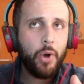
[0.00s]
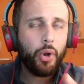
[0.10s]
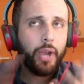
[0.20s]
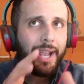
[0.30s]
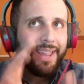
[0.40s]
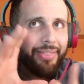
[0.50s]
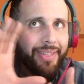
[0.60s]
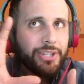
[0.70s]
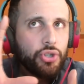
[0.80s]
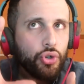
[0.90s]
aunque
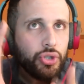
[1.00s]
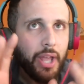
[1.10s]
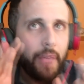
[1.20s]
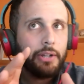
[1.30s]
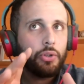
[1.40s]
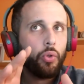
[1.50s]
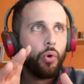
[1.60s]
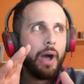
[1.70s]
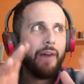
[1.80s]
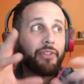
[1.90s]
quizás no sea del
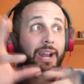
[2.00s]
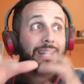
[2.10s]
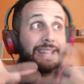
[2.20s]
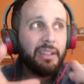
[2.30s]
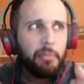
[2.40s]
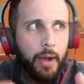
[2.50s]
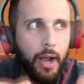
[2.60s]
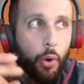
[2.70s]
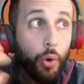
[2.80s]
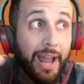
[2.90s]
todo
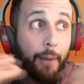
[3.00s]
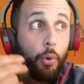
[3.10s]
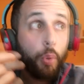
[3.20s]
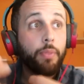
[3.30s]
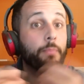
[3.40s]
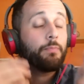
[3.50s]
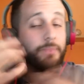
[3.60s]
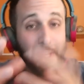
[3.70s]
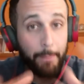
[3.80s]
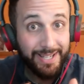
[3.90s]
atractiva o la voz,
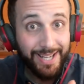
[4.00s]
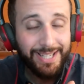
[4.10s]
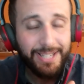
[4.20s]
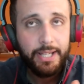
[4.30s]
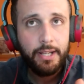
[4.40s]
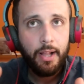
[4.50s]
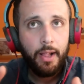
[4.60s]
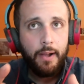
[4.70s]
si pensáis así,